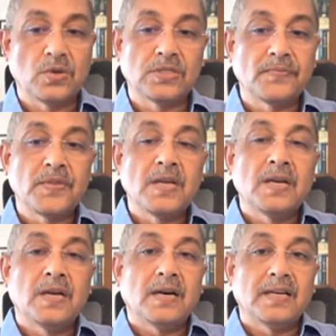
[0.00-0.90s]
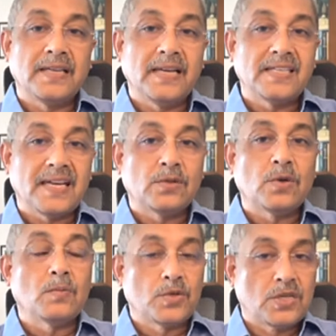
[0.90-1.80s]
करोड़ ये शायद
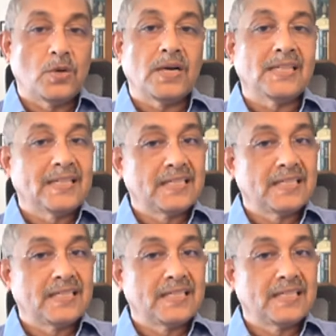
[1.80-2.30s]
थोड़ा मुश्किल होगा